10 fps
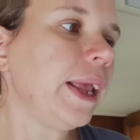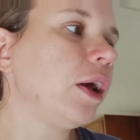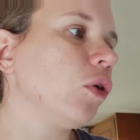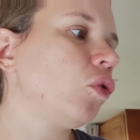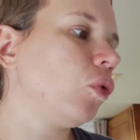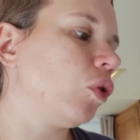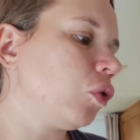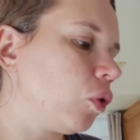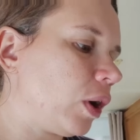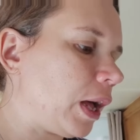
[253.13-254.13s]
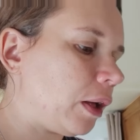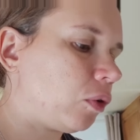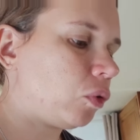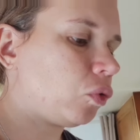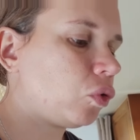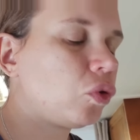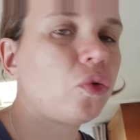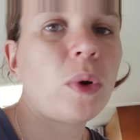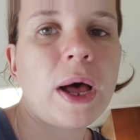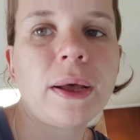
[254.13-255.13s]
Et quand on rentrera euh, ce
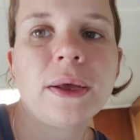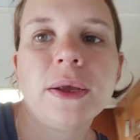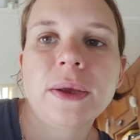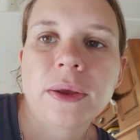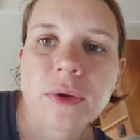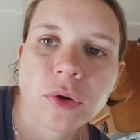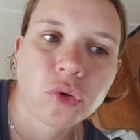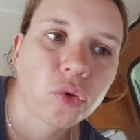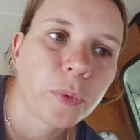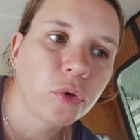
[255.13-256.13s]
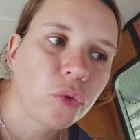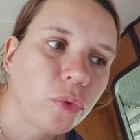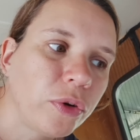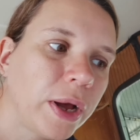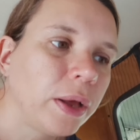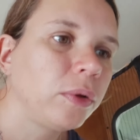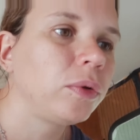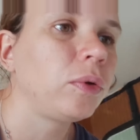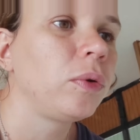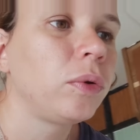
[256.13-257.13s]
soir, je pense qu'on fera
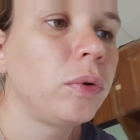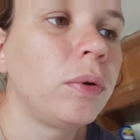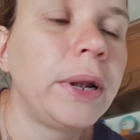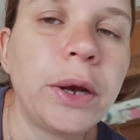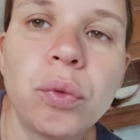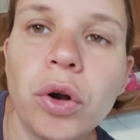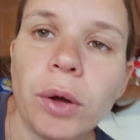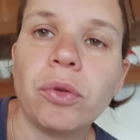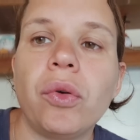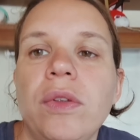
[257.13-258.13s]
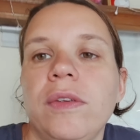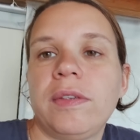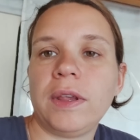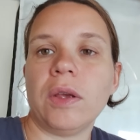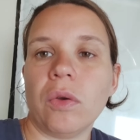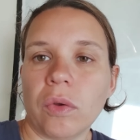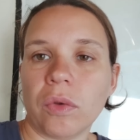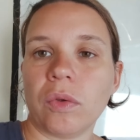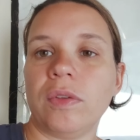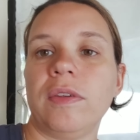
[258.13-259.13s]
les couleurs parce que
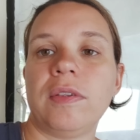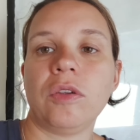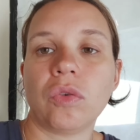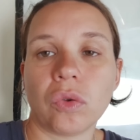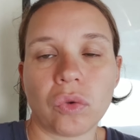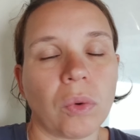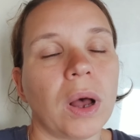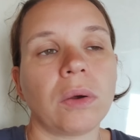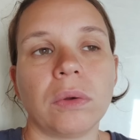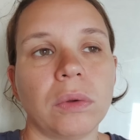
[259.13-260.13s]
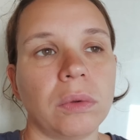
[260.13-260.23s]
d'ici ce soir,